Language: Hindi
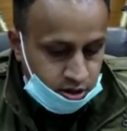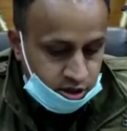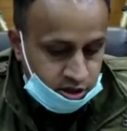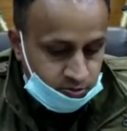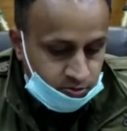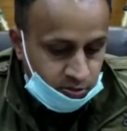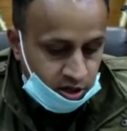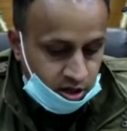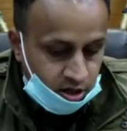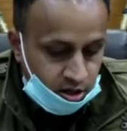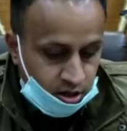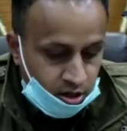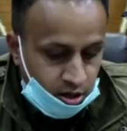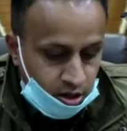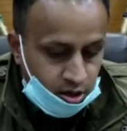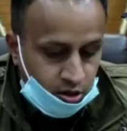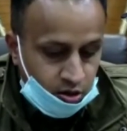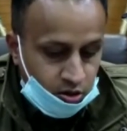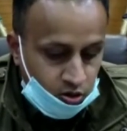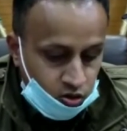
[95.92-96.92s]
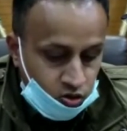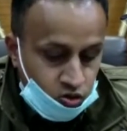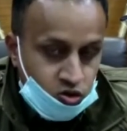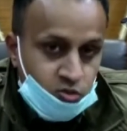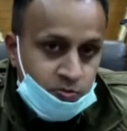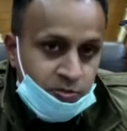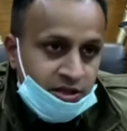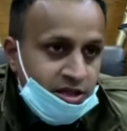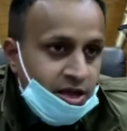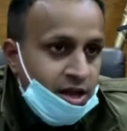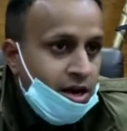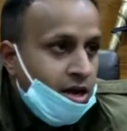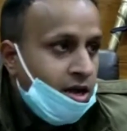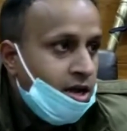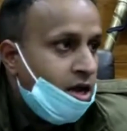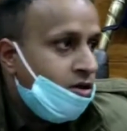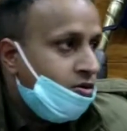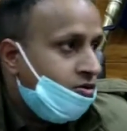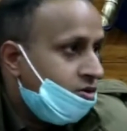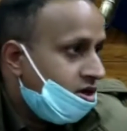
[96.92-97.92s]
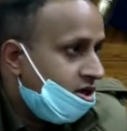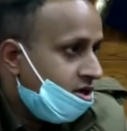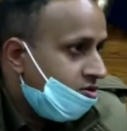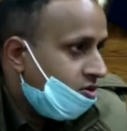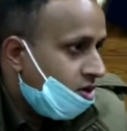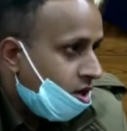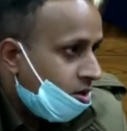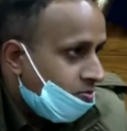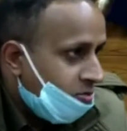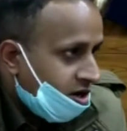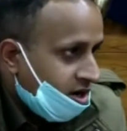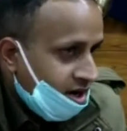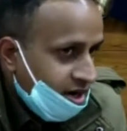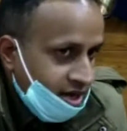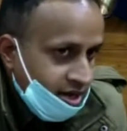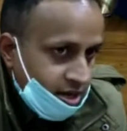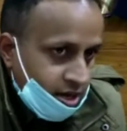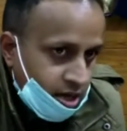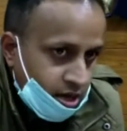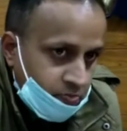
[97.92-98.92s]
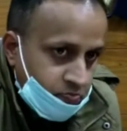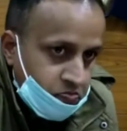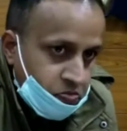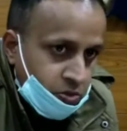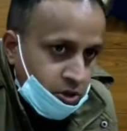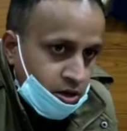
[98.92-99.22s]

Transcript: जिसमें लोगों को पता लगा उनके द्वारा पकड़ा गया